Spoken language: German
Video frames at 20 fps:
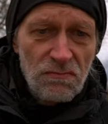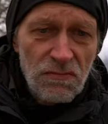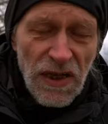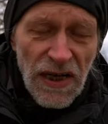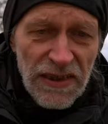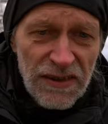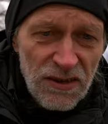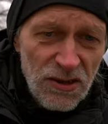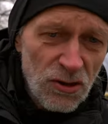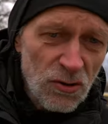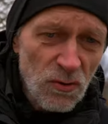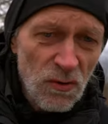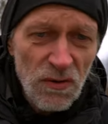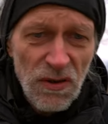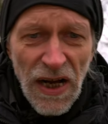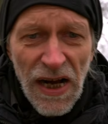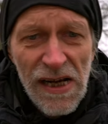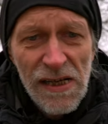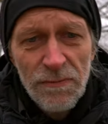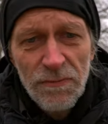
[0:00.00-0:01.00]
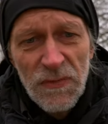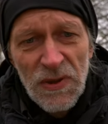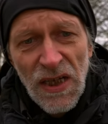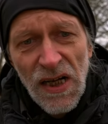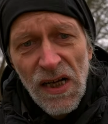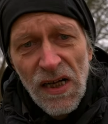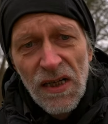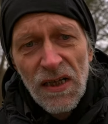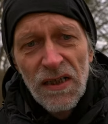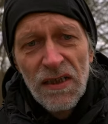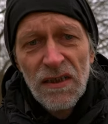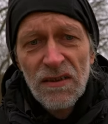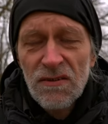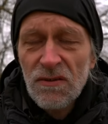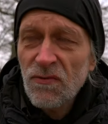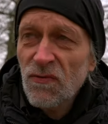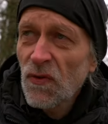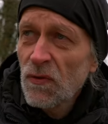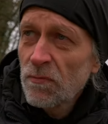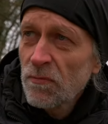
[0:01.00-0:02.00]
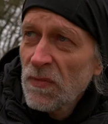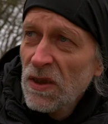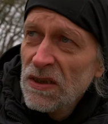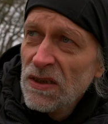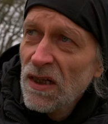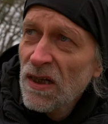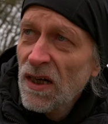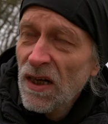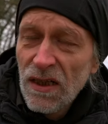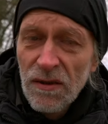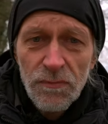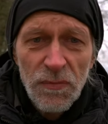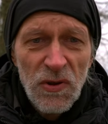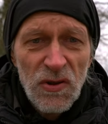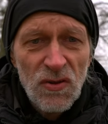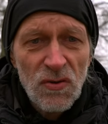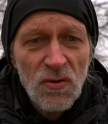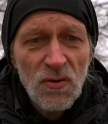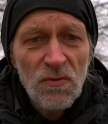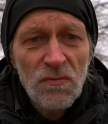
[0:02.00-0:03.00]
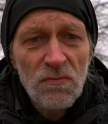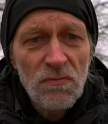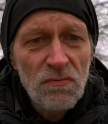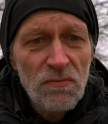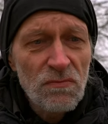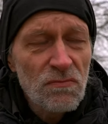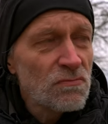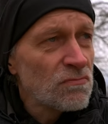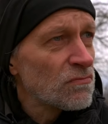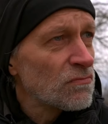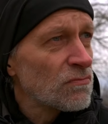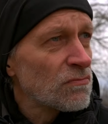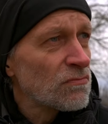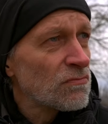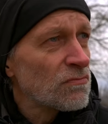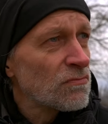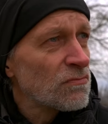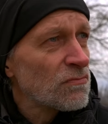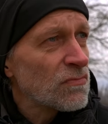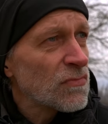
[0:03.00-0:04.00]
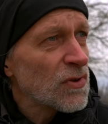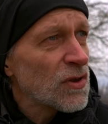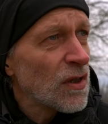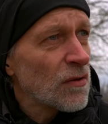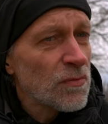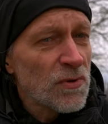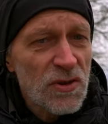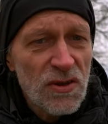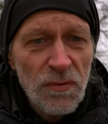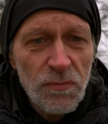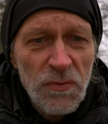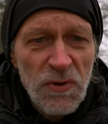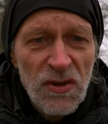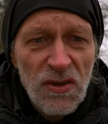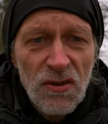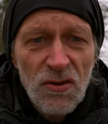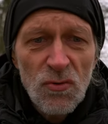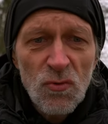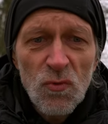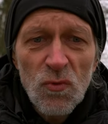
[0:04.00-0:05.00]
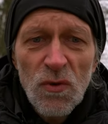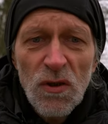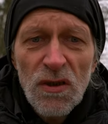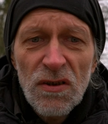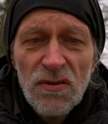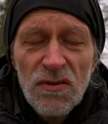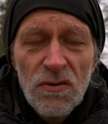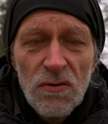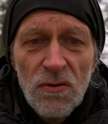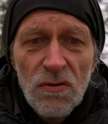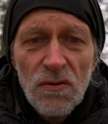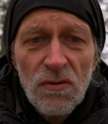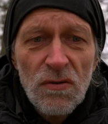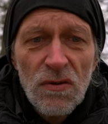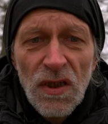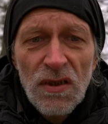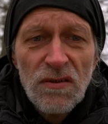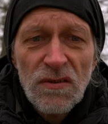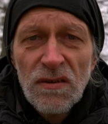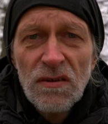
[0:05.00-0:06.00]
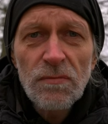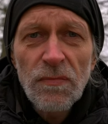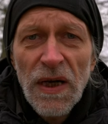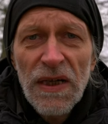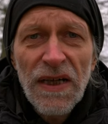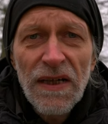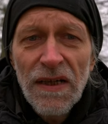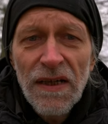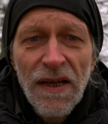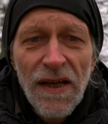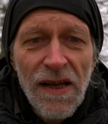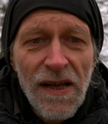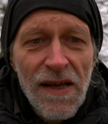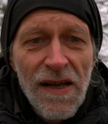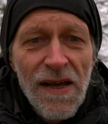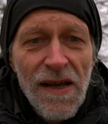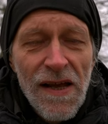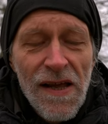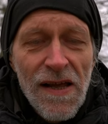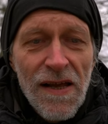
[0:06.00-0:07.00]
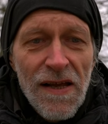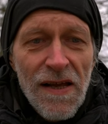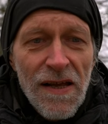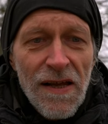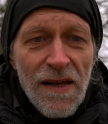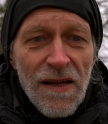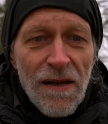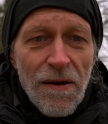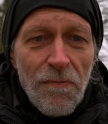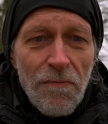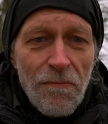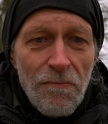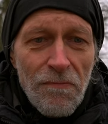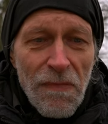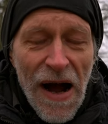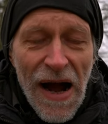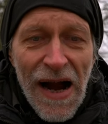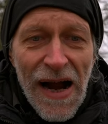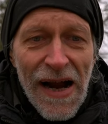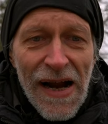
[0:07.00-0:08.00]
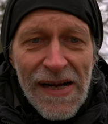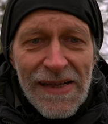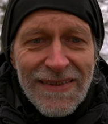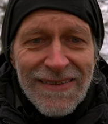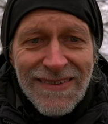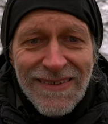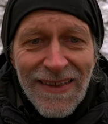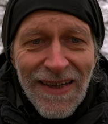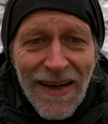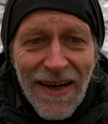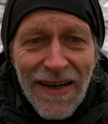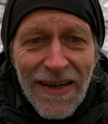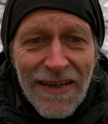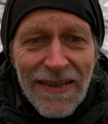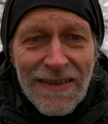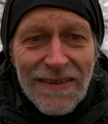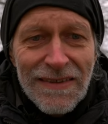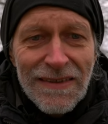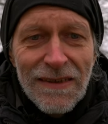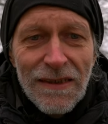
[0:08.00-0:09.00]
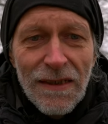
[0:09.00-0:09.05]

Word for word: eigentlich nur einen halben Tag, also von Mittag bis um glaube 17 Uhr so. Das ist meine Mahlzeit.